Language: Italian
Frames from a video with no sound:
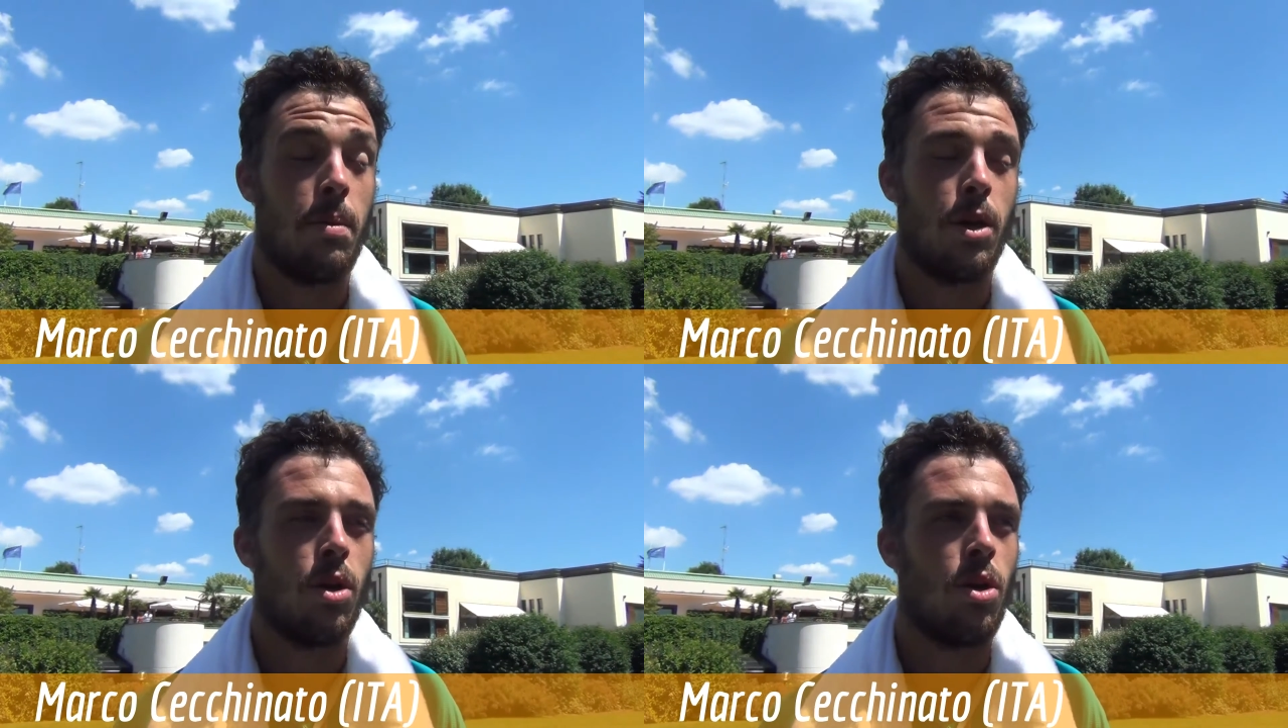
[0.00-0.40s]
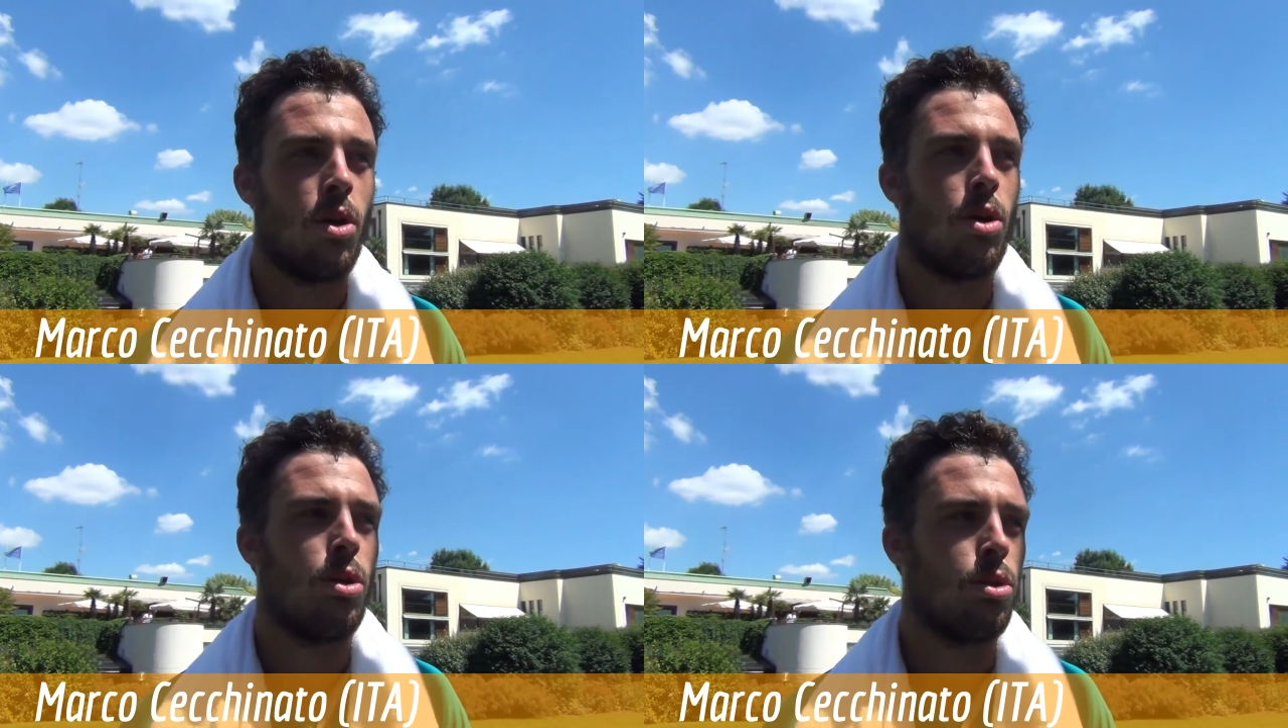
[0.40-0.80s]

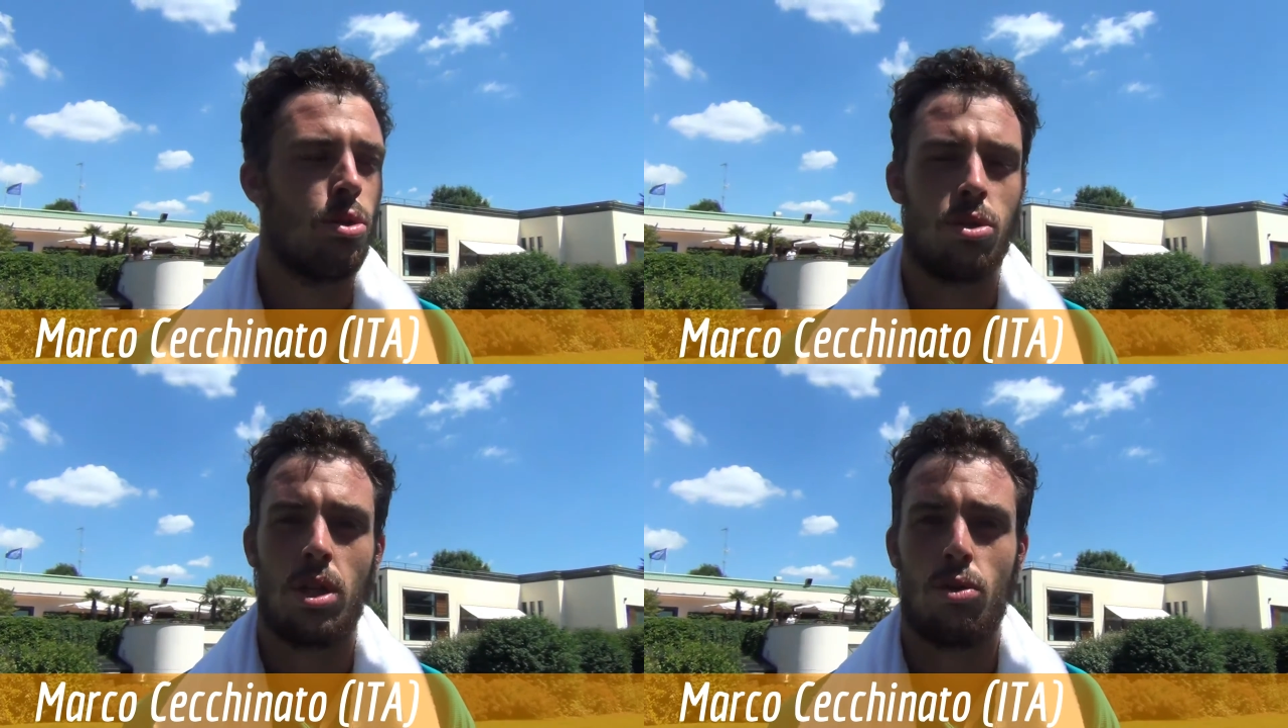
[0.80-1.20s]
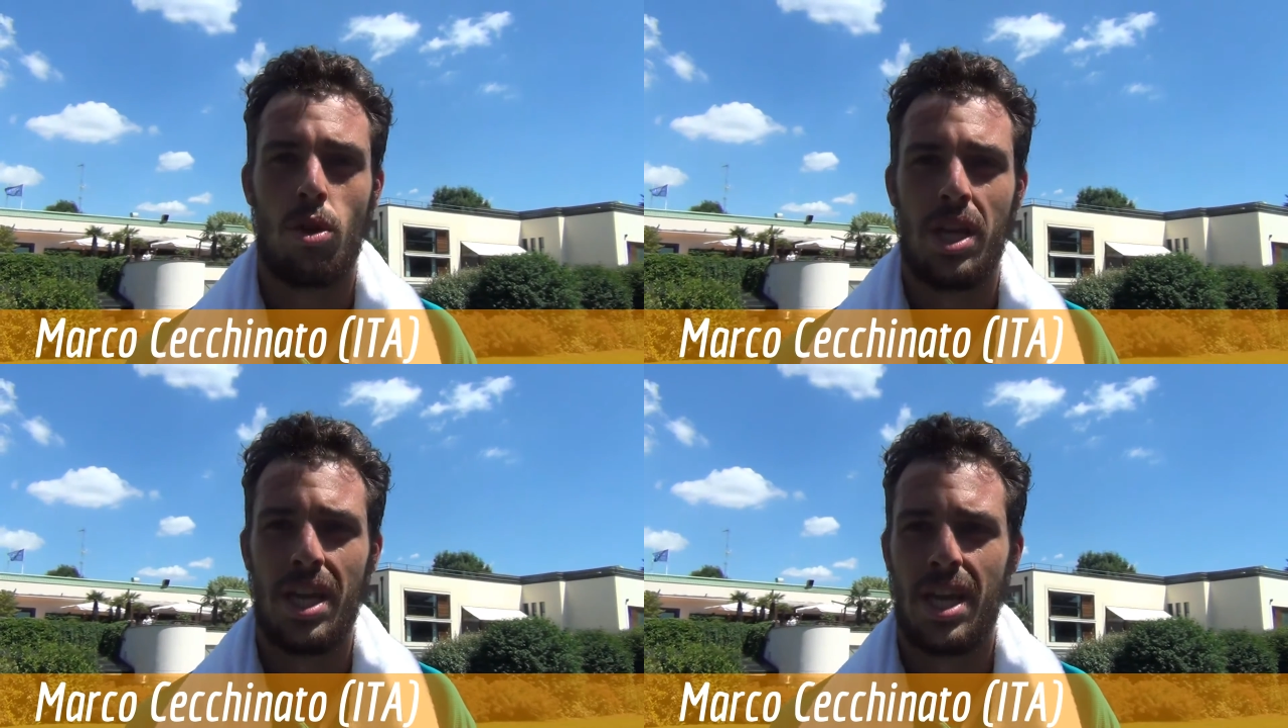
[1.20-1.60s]
però sono stato
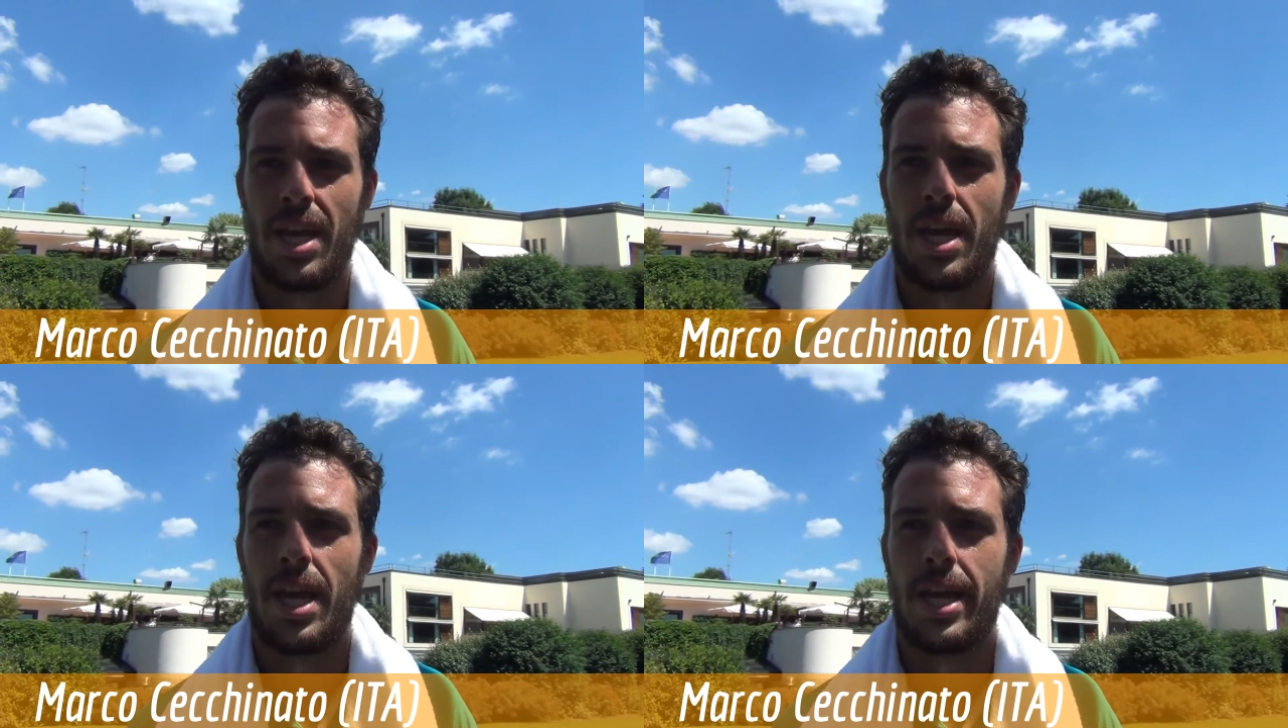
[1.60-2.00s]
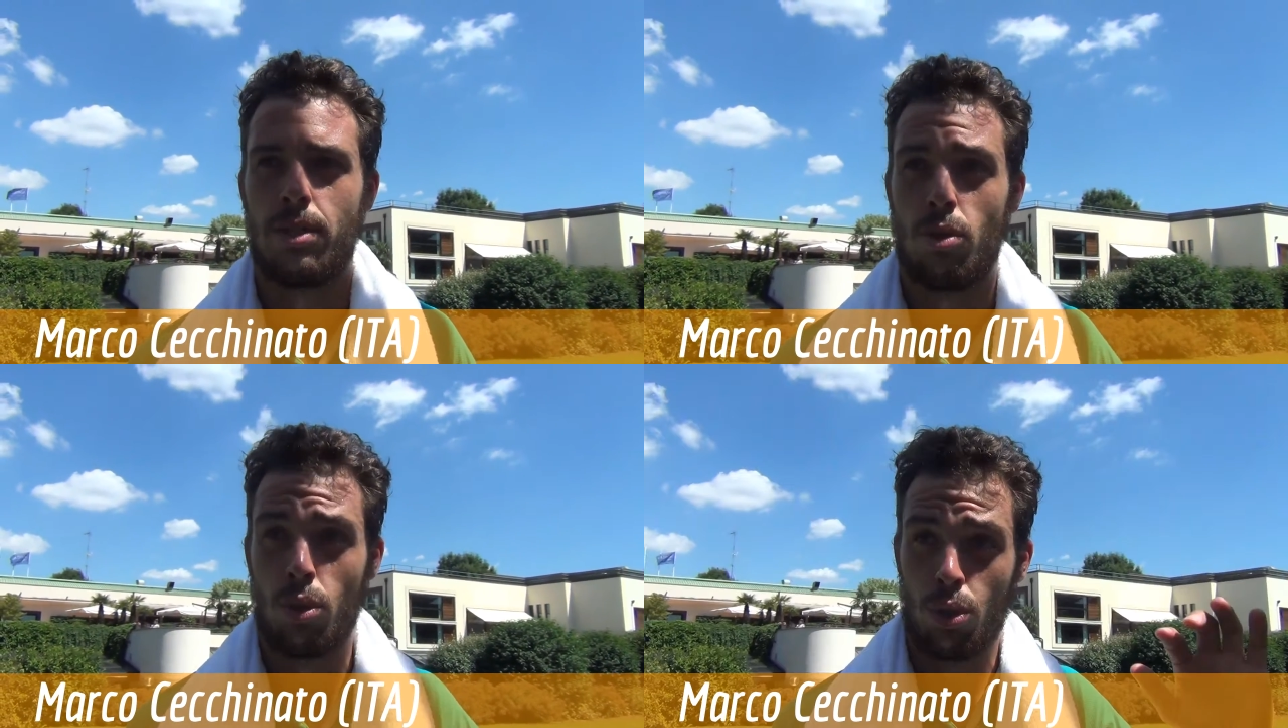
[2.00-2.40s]
lì e
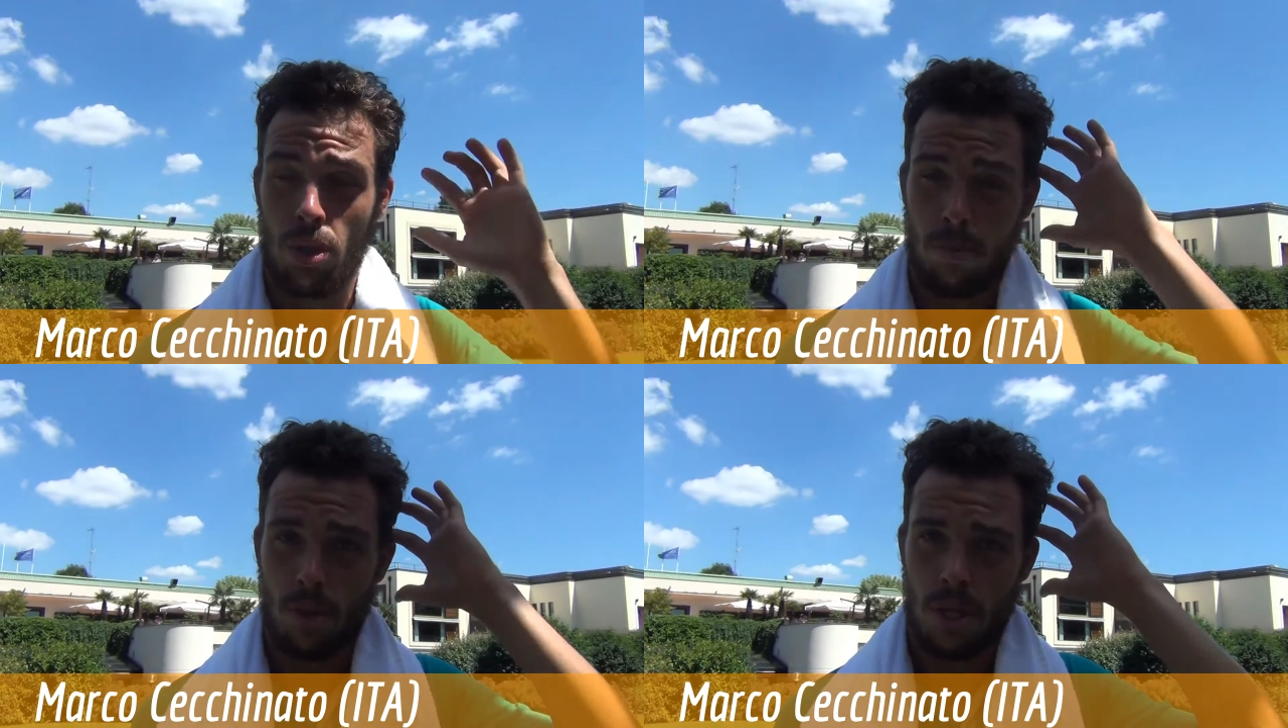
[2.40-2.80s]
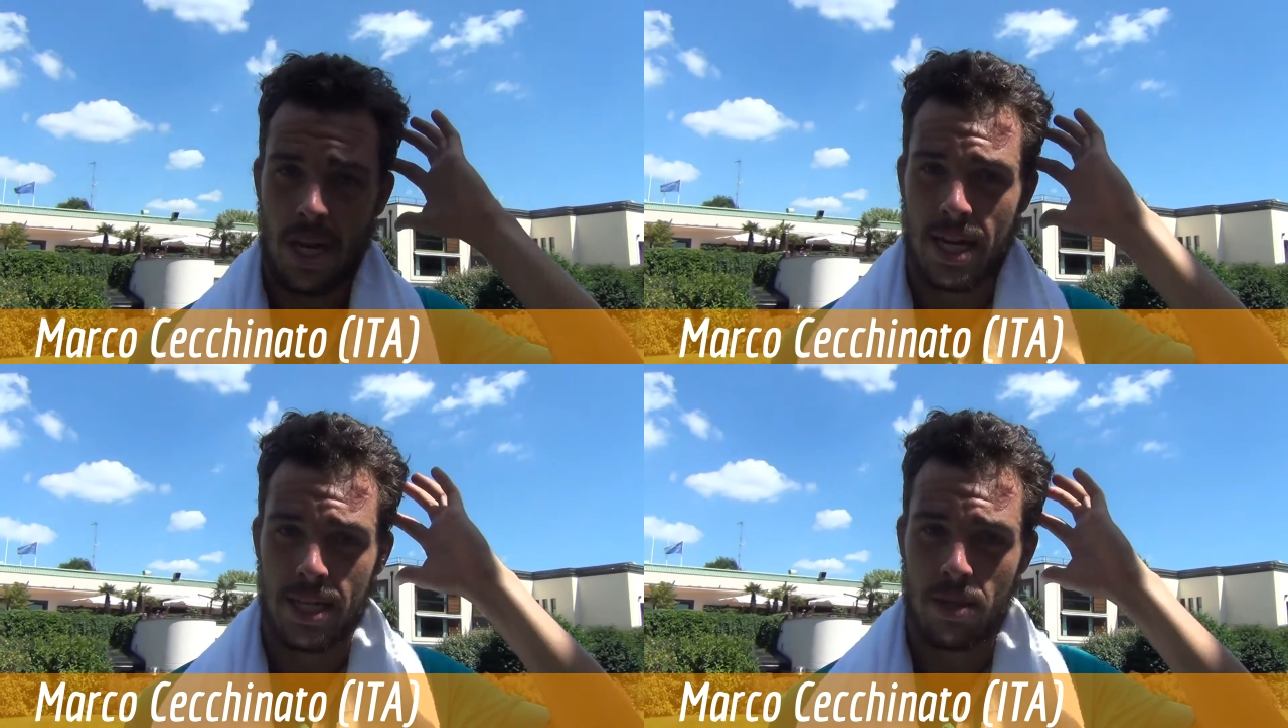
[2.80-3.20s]
sono riuscito a
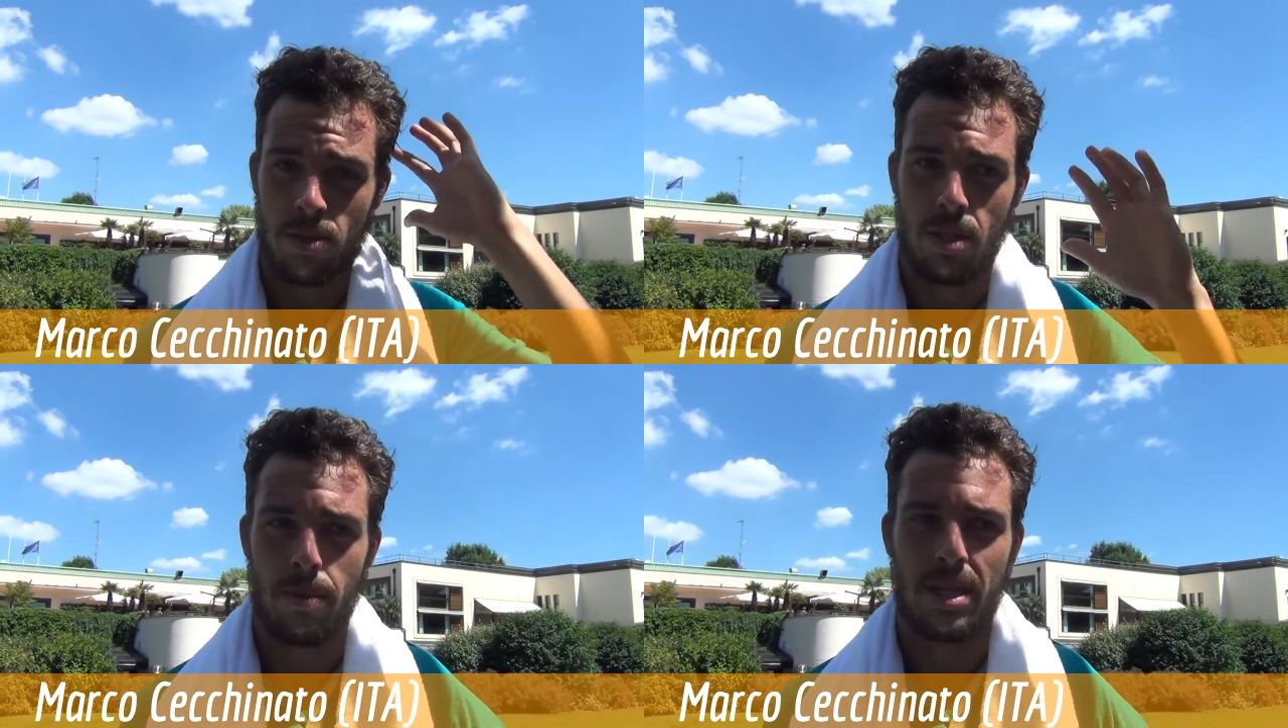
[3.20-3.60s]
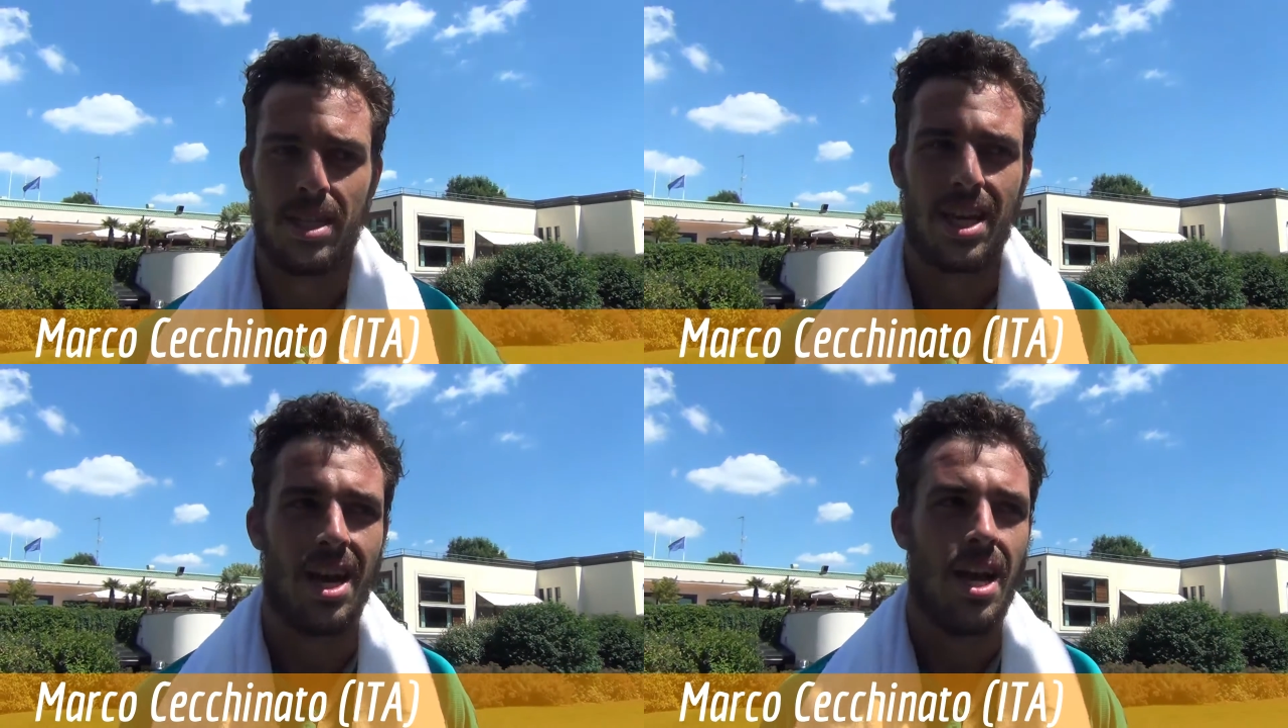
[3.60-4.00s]
portare a casa questa
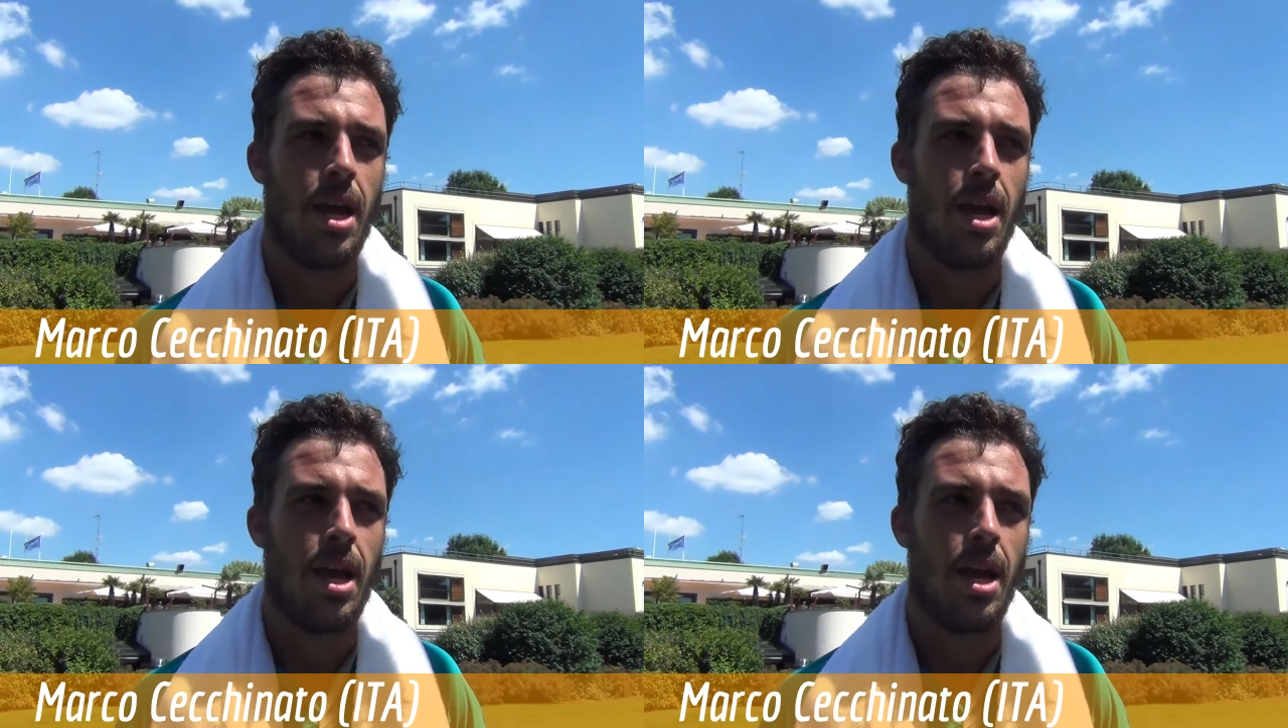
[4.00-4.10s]
partita.